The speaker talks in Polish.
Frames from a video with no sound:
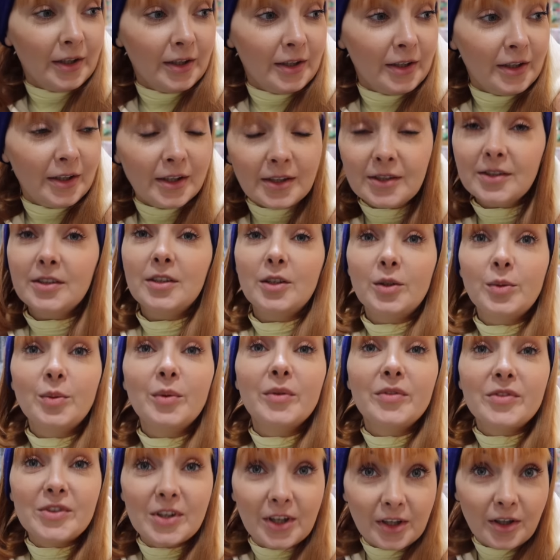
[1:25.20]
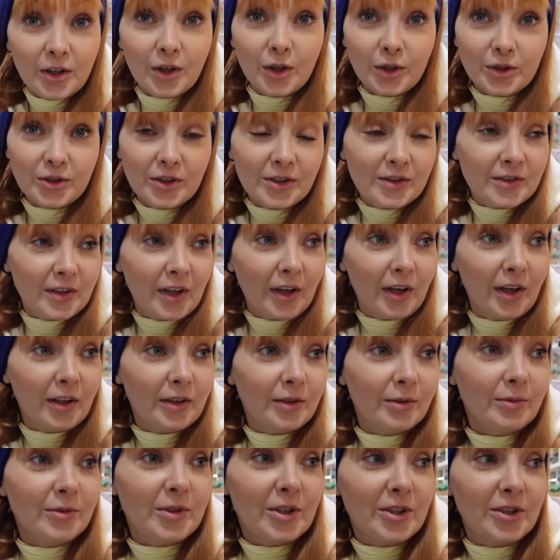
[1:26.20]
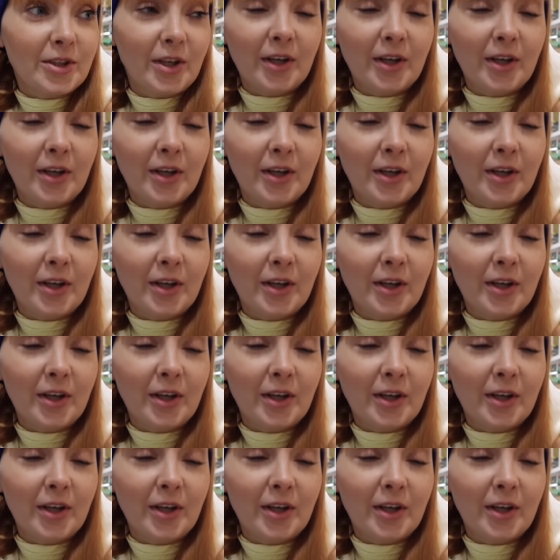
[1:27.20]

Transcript: Jesteśmy w Selgrosie z Agatą. Cześć